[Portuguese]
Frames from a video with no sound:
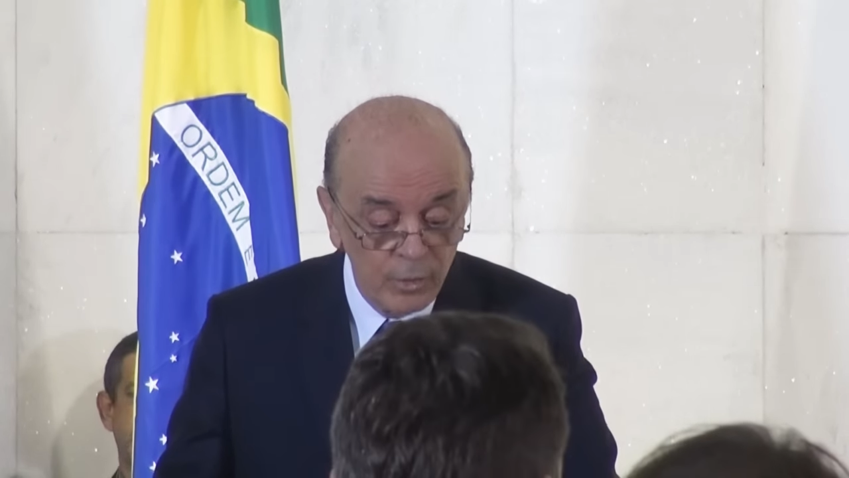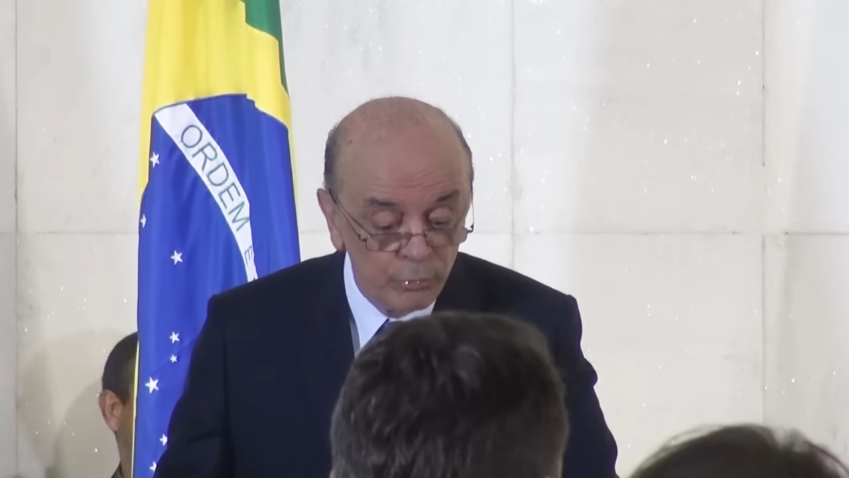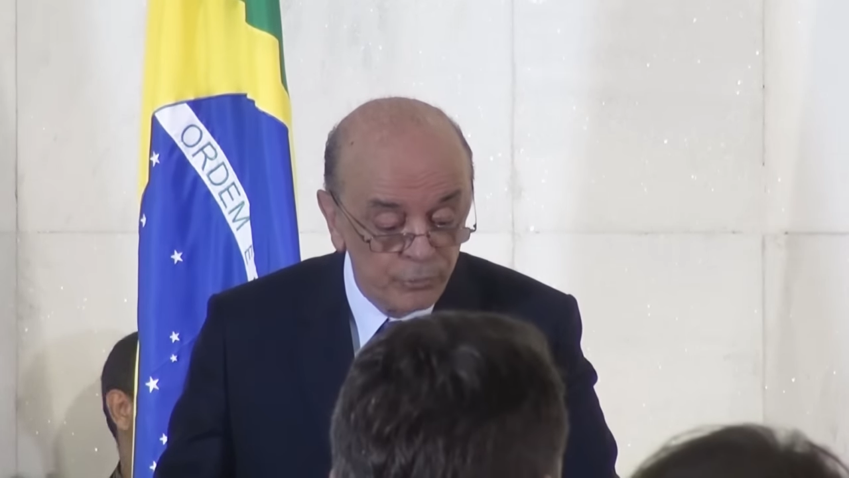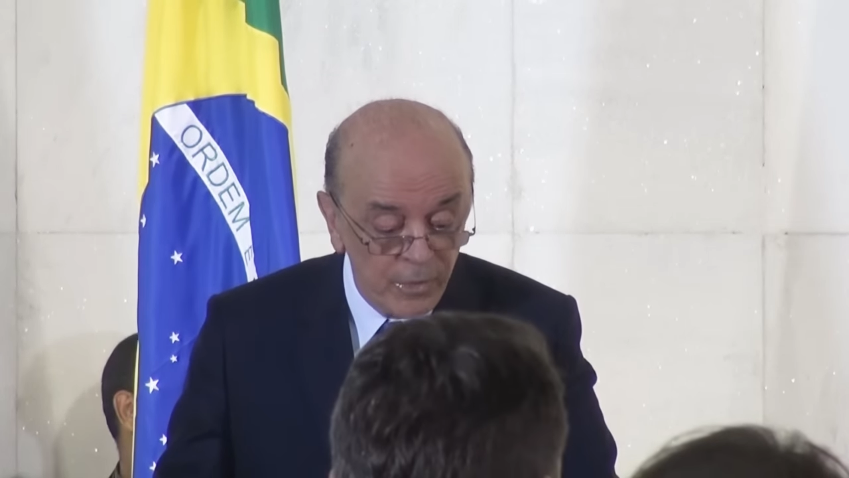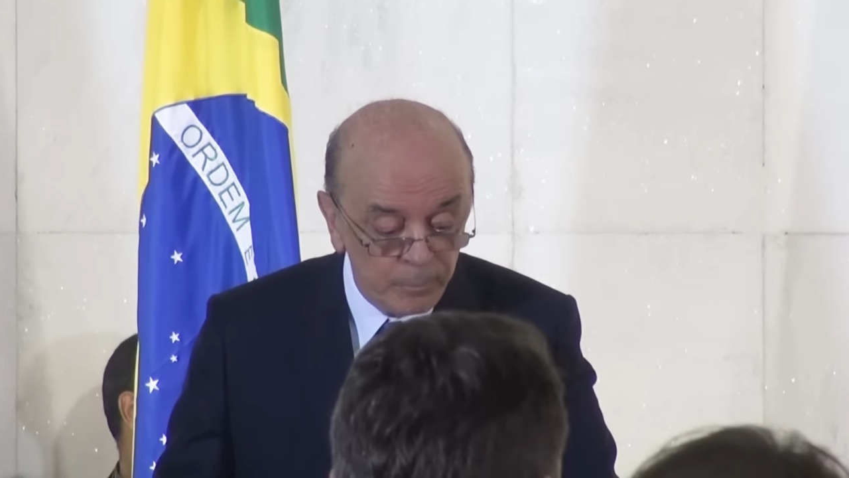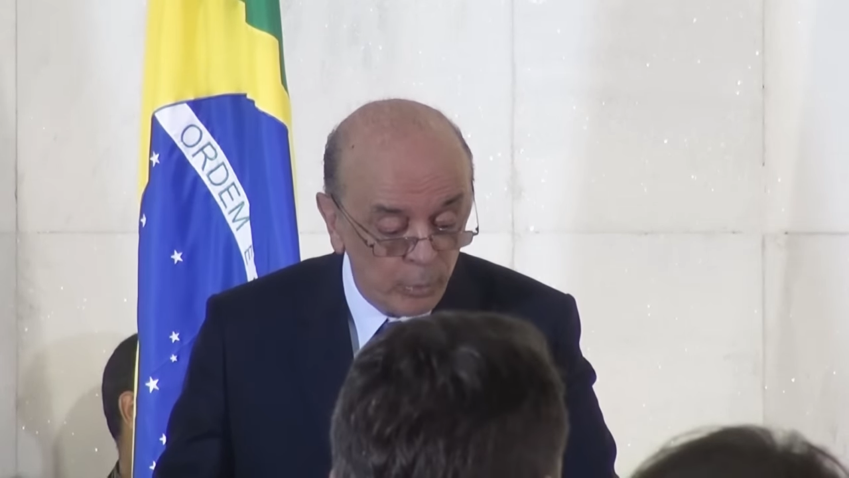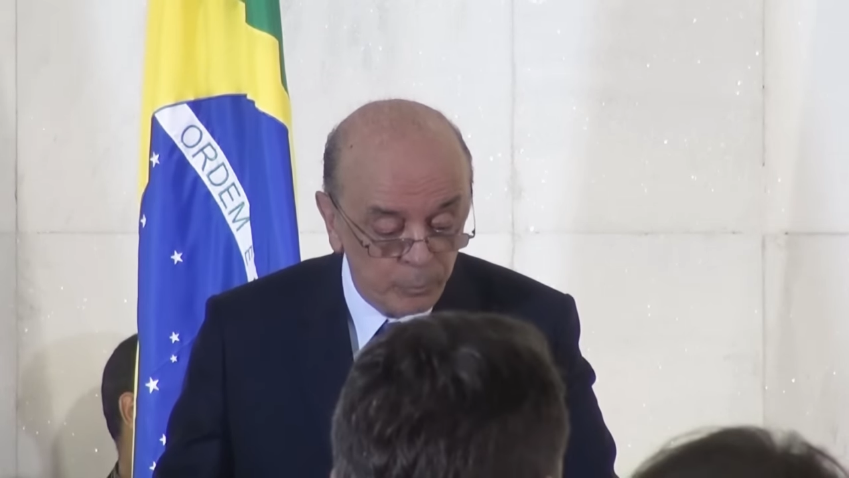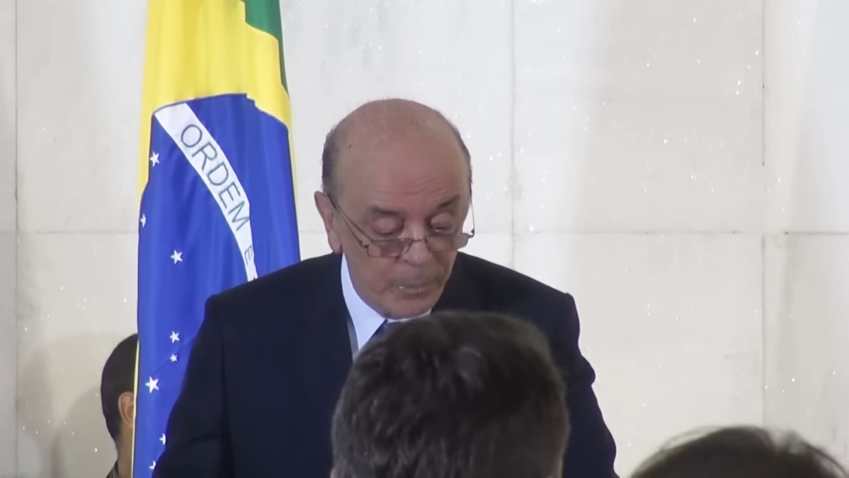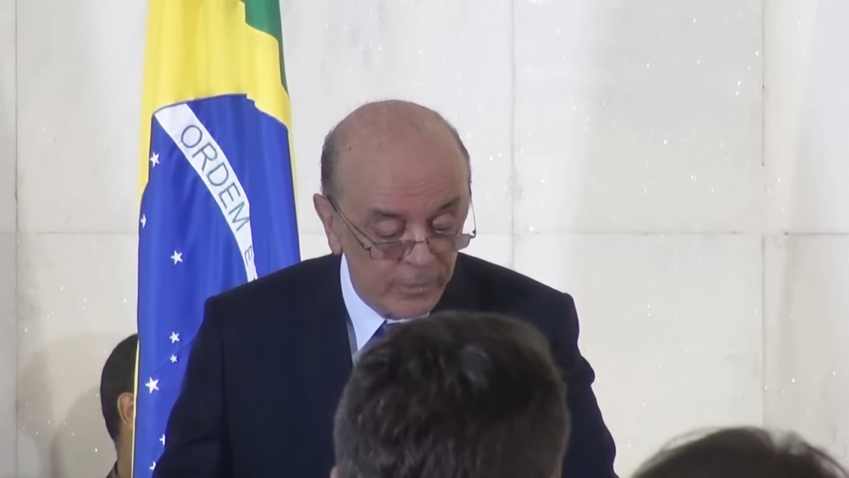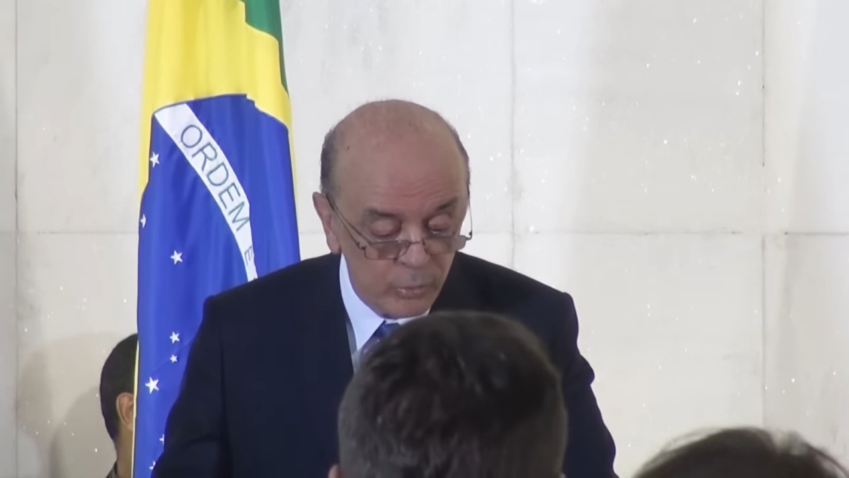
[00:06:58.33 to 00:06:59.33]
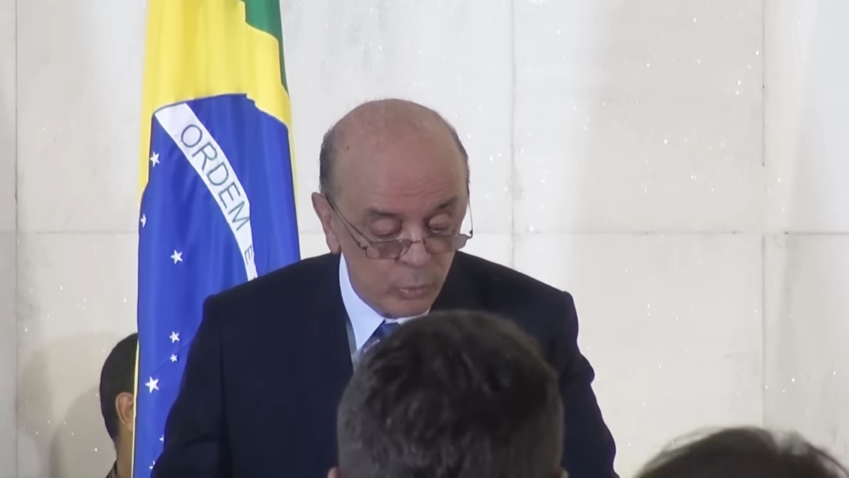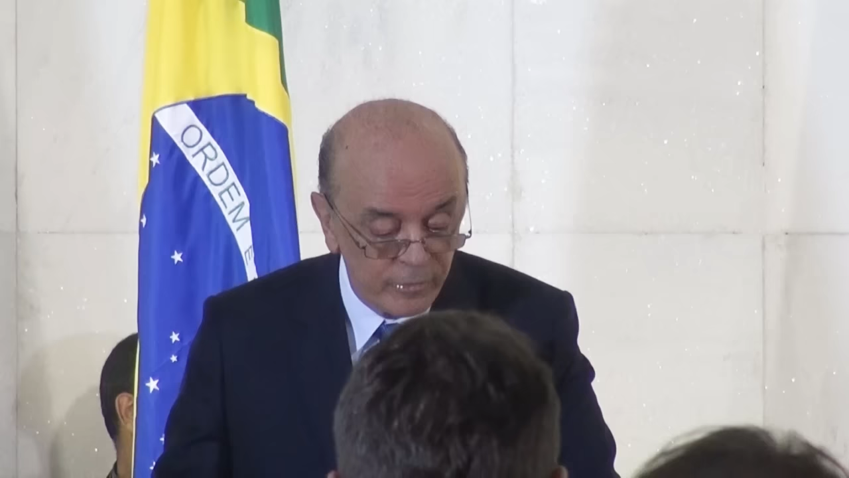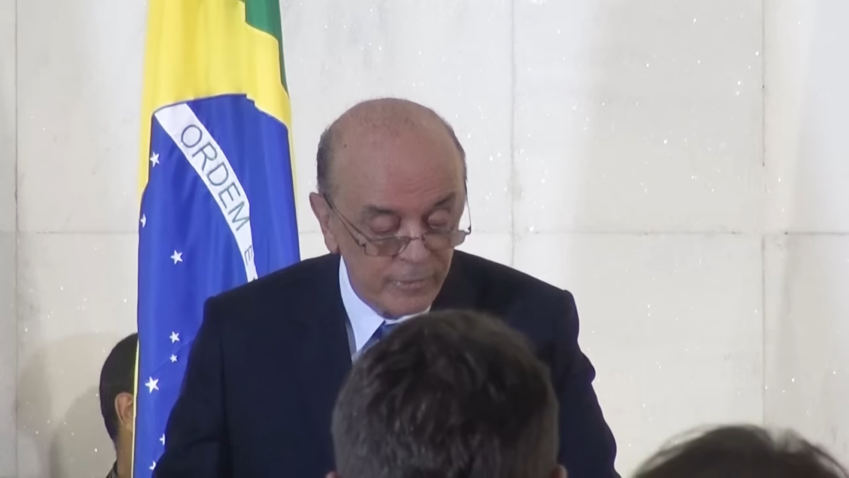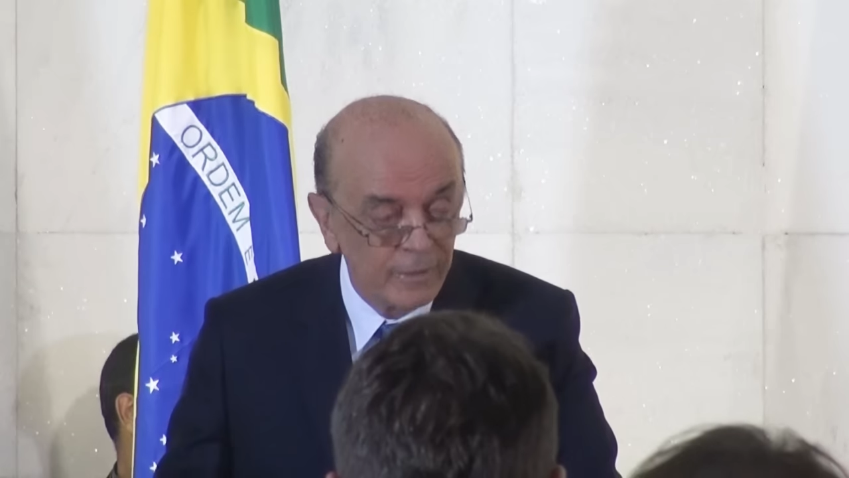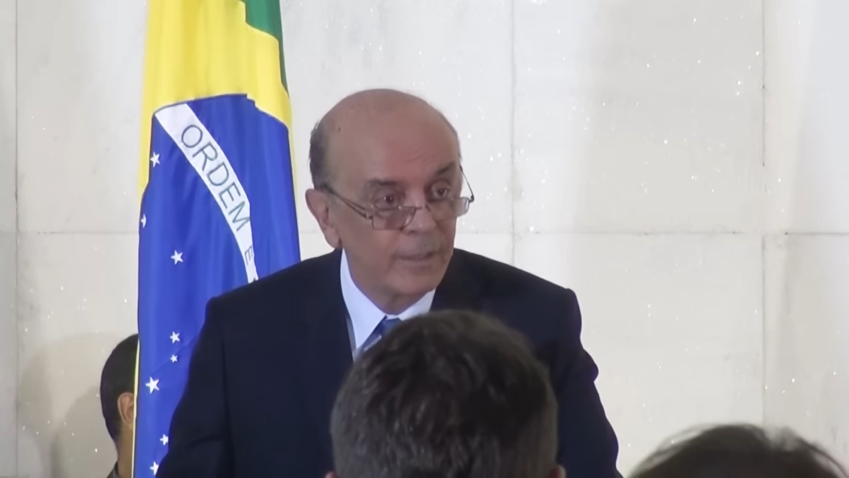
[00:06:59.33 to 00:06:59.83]
não vêm prosperando com
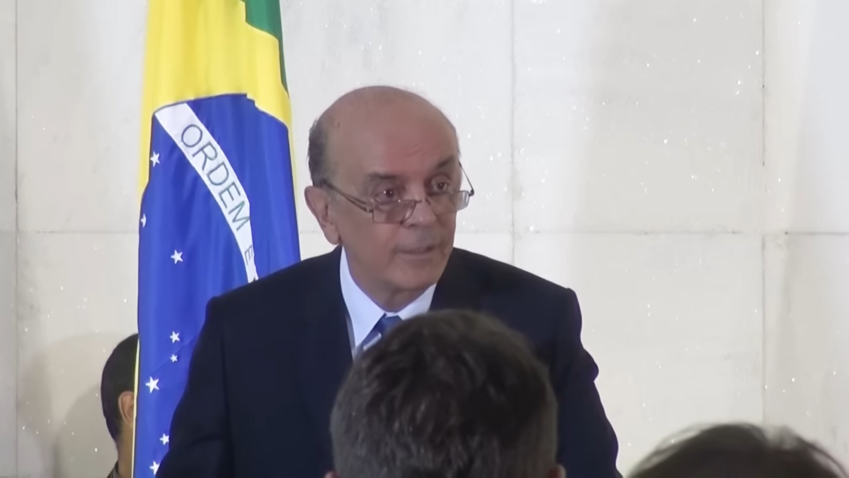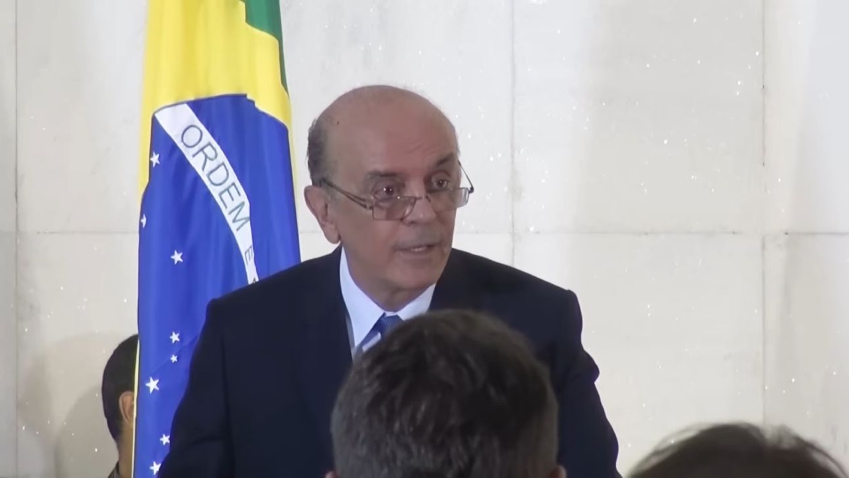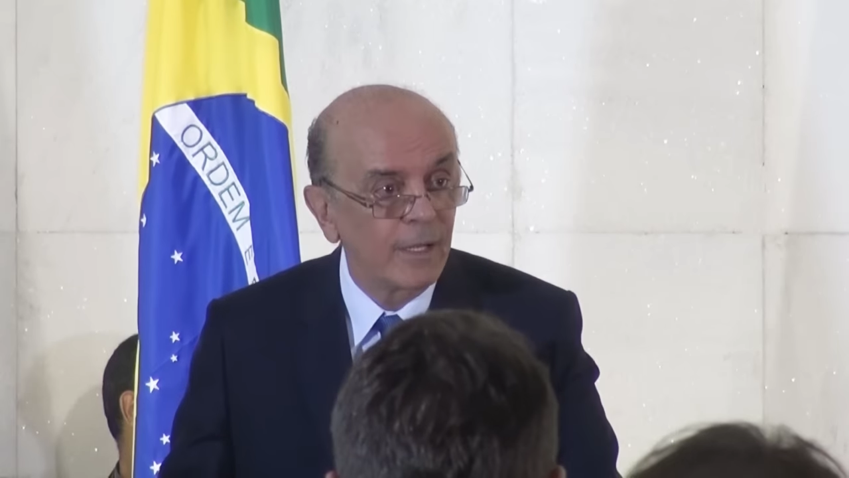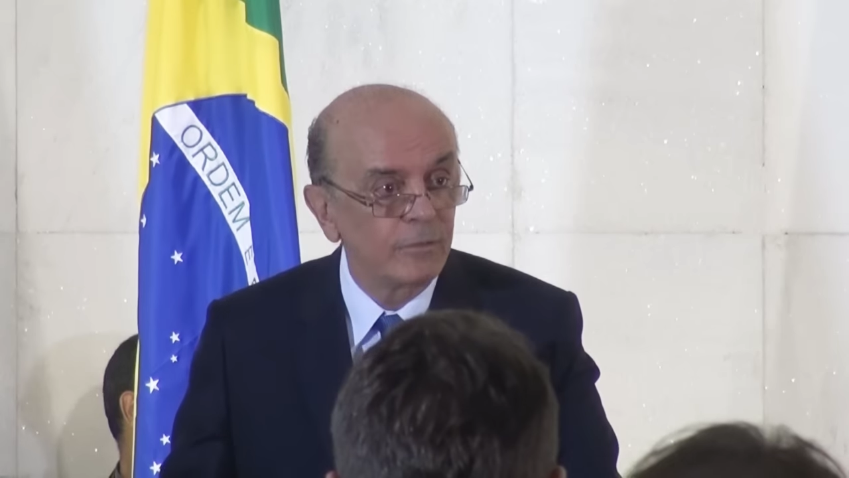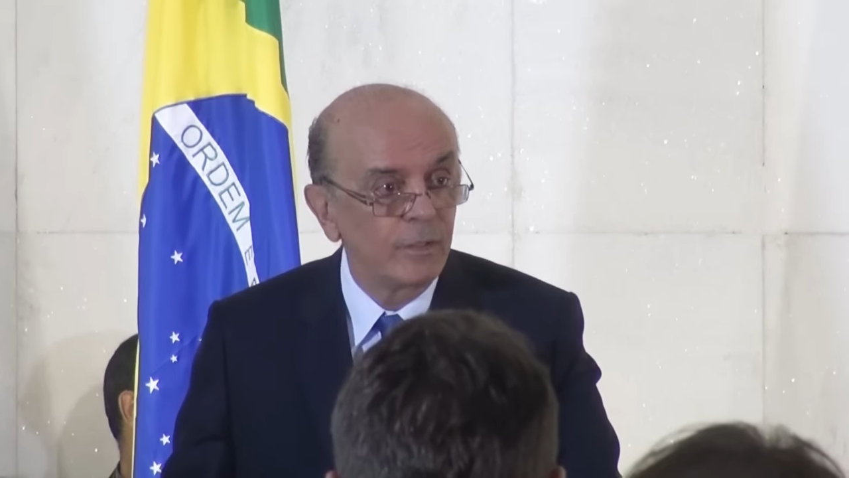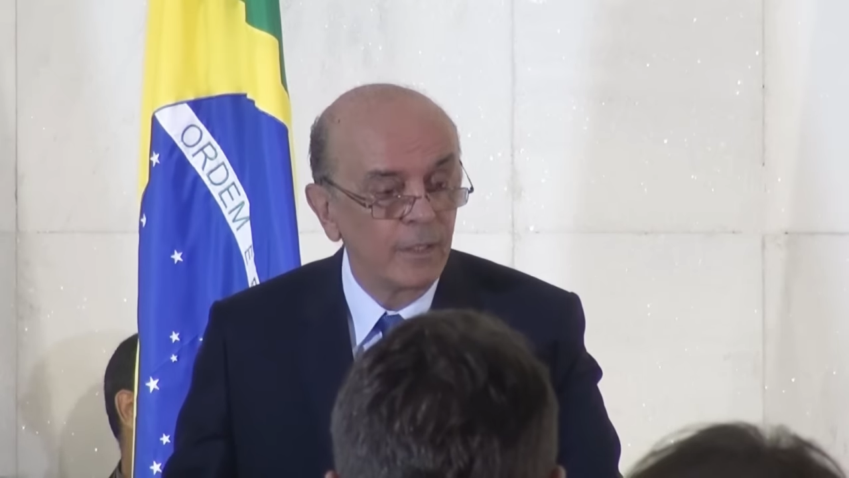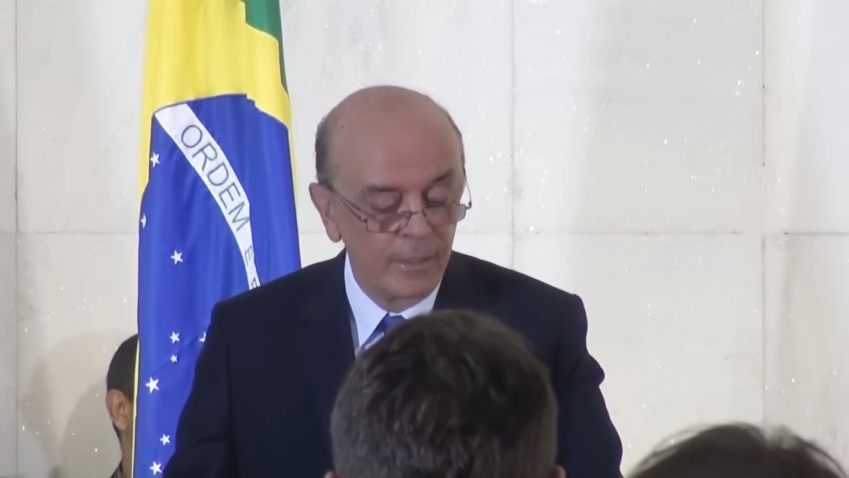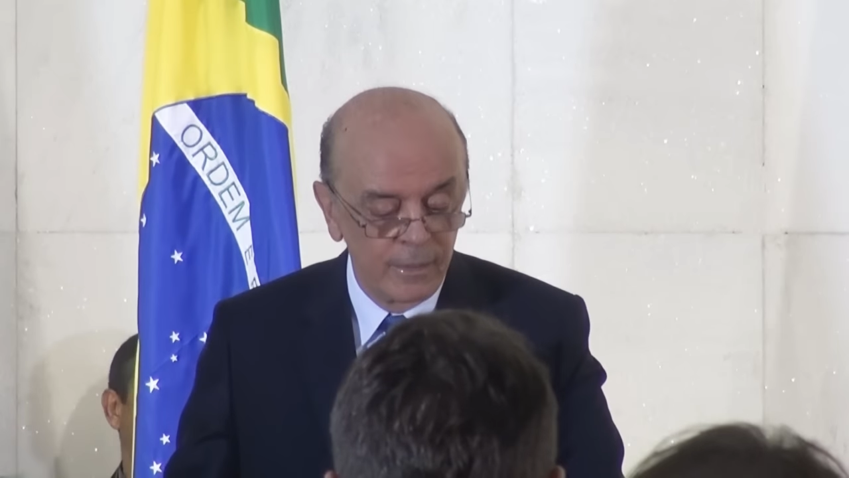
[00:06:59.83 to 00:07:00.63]
a celeridade